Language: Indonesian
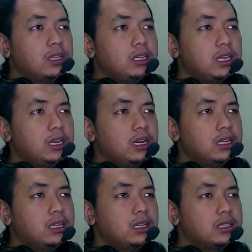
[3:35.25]
tadi kan
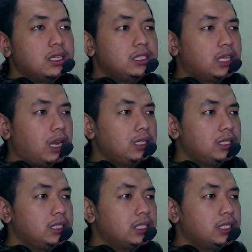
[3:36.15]
ada kincir angin kincir